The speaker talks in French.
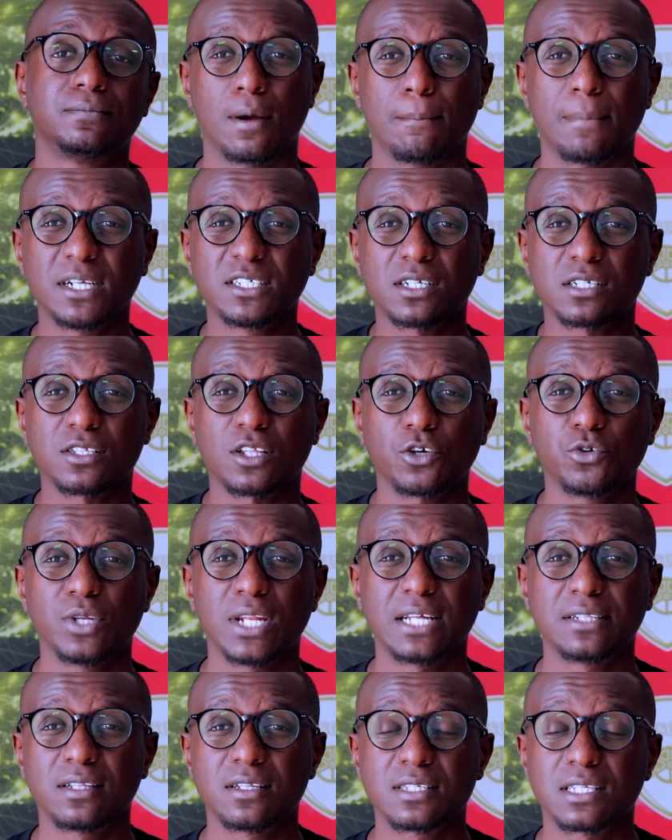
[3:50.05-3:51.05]
Manchester
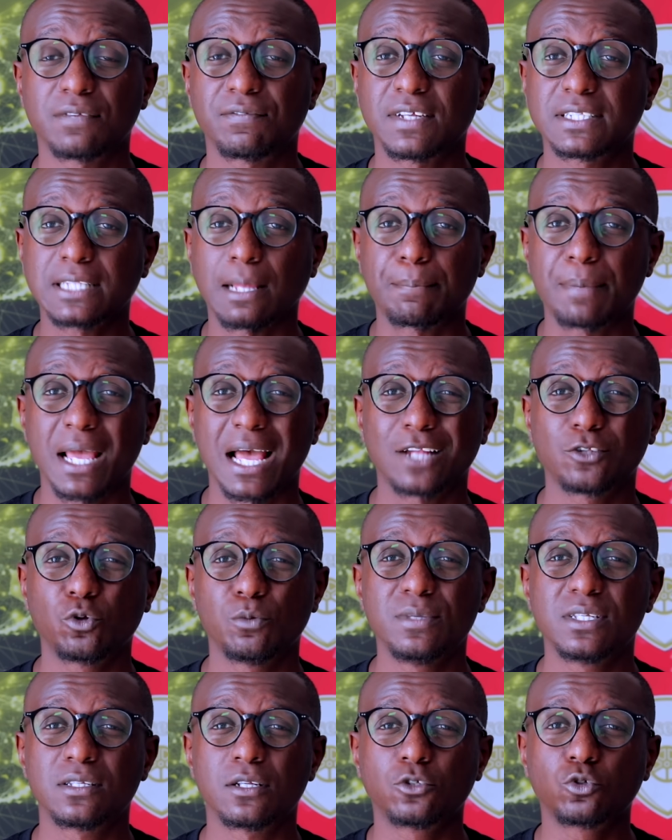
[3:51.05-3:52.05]
United s'est fait taper à
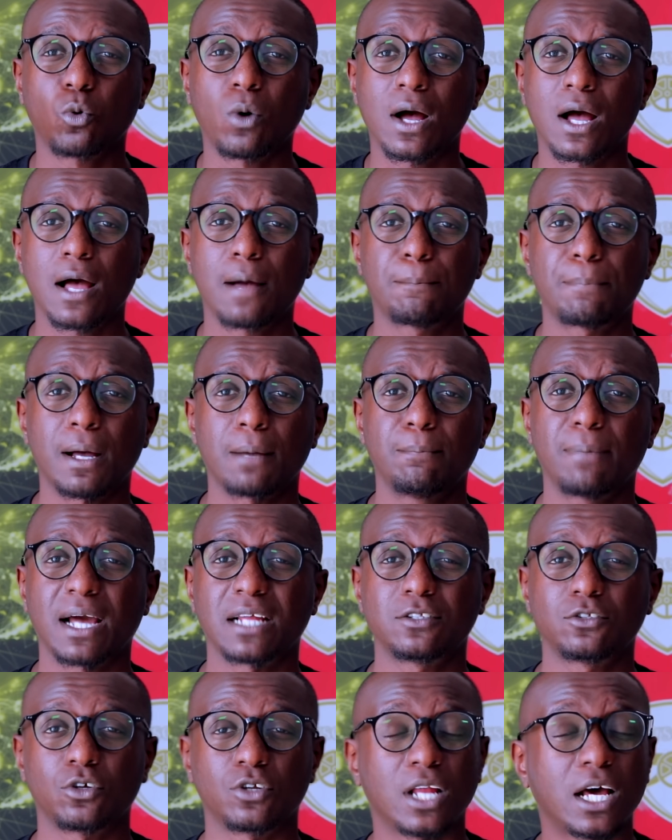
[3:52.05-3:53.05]
domicile 3-1 par
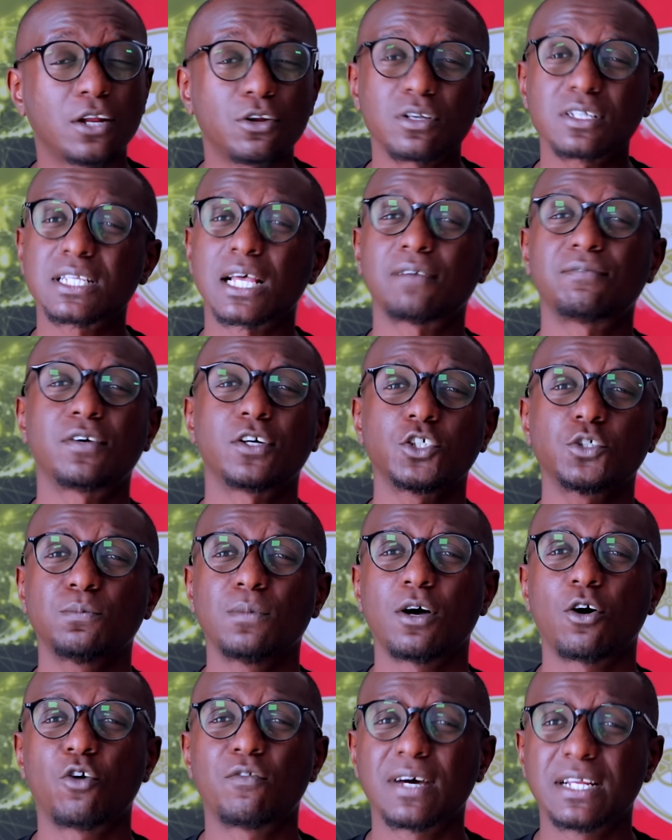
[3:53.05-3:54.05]
Brighton. Alors ça,
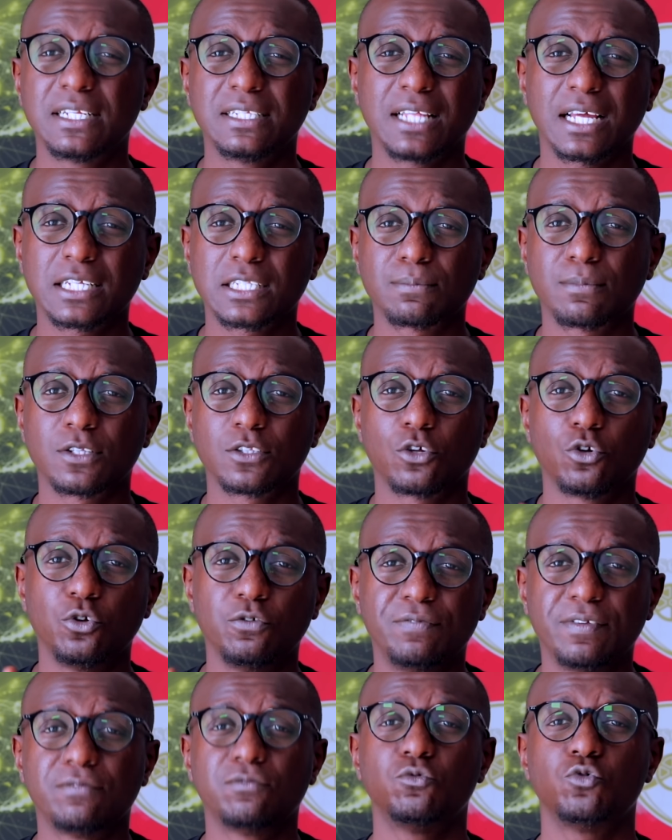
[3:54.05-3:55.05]
franchement, on va aller directement dans le
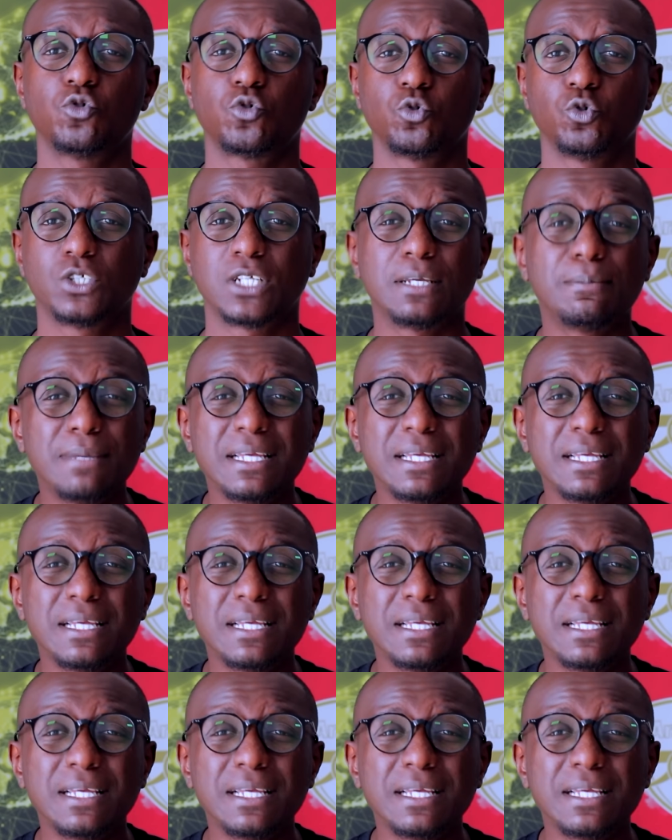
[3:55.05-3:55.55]
vif du sujet.